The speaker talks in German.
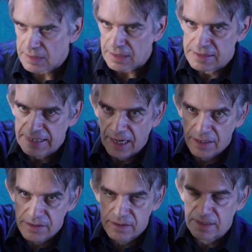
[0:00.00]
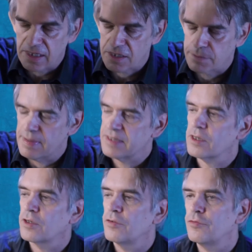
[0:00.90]
die Hand, die das
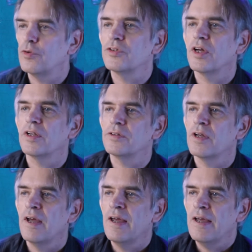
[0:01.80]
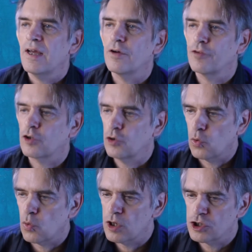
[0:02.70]
Messer geführt hat, äh,
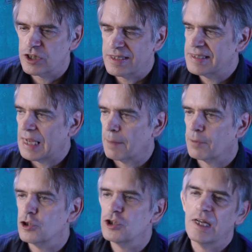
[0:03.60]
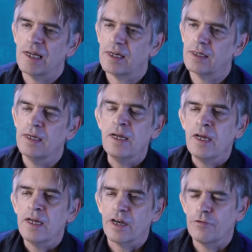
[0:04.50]
verkohlt, schließlich abgeschlagen.
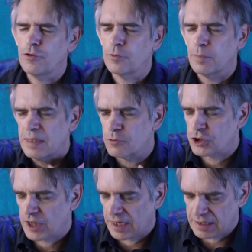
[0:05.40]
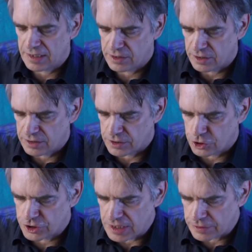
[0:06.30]
Dann fügt man ihm schreckliche
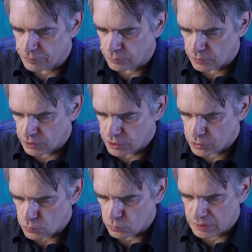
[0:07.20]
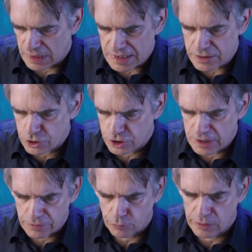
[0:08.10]
Schnittwunden zu, denn diese
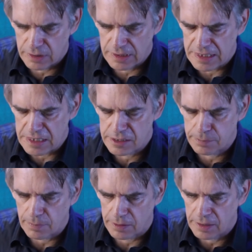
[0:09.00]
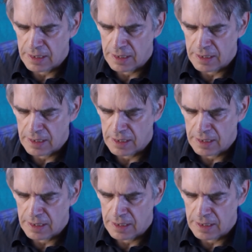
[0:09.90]
Schnittwunden gießt man